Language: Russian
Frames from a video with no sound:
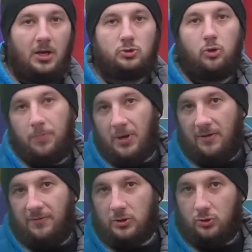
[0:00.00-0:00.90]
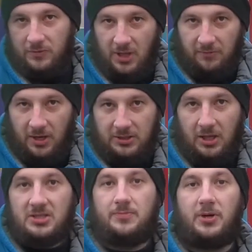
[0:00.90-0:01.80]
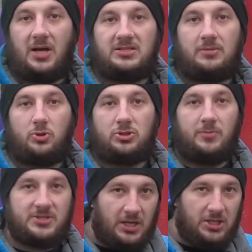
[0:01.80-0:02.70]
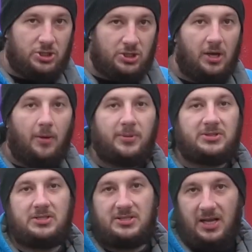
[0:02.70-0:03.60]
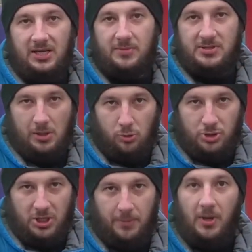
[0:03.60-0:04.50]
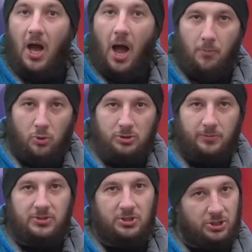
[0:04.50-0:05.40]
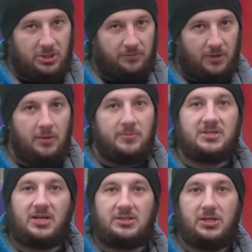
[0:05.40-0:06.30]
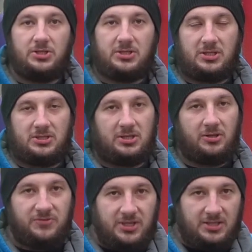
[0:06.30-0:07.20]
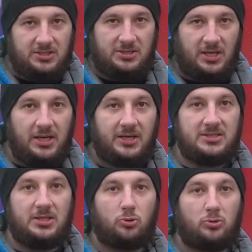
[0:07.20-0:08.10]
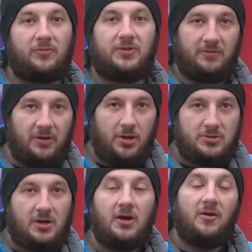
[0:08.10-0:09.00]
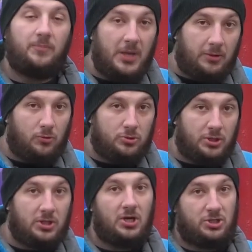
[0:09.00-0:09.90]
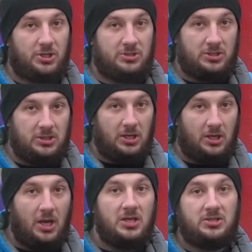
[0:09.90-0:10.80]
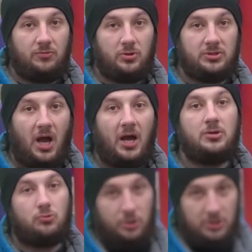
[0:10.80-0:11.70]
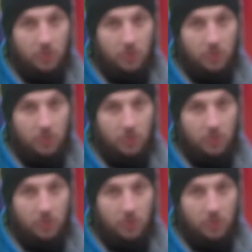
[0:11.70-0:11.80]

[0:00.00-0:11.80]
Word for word: Кто прав, а кто виноват, разбираться можно бесконечно, потенциальными заложниками, а может быть и жертвой безразличия со стороны всех социальных институтов являются в первую очередь шесть детей. Сегодня они уже